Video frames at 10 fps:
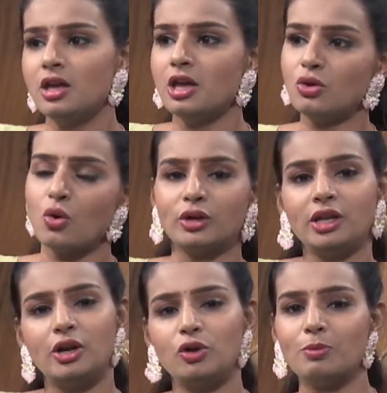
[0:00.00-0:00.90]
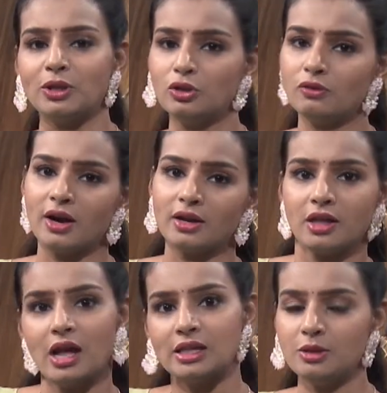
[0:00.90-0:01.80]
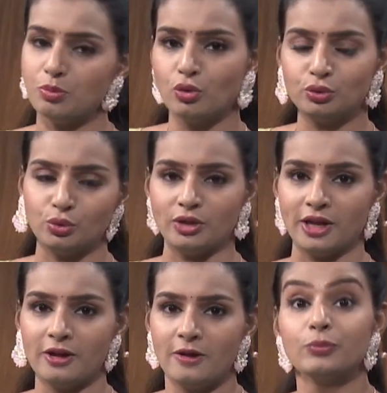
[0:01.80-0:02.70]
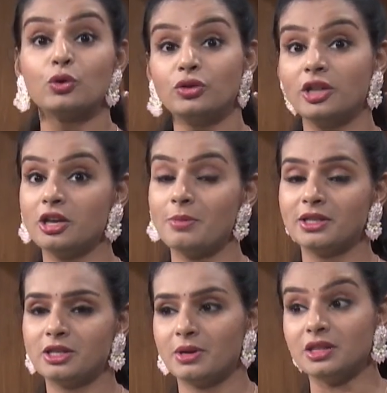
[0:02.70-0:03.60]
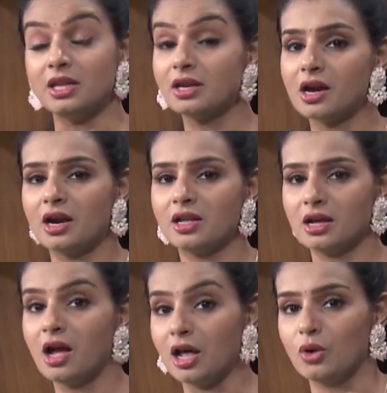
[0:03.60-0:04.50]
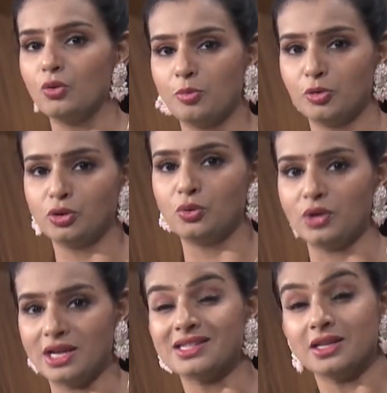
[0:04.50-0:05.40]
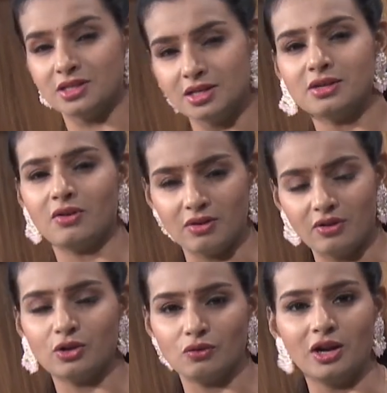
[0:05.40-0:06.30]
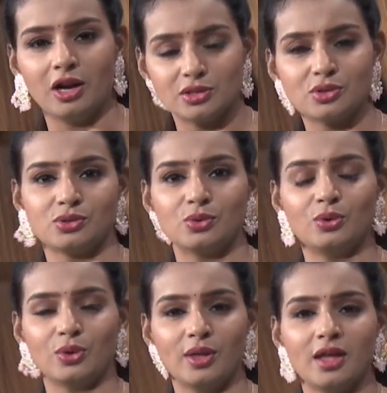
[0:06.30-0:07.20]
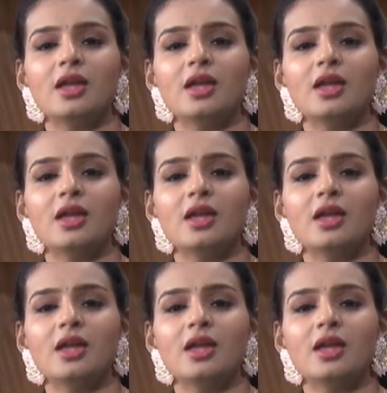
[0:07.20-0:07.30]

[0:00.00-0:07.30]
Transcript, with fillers: ఏదో ఒకటి రెండు మందులు వాడితే అది పోతూ ఉంటాయి కొందరికి మాత్రం అలా దీర్ఘకాలికంగా అలా ఉండిపోతూ ఉంటాయి సర్జరీస్ వాటికి వెళ్లాల్సి వస్తూ ఉంటుంది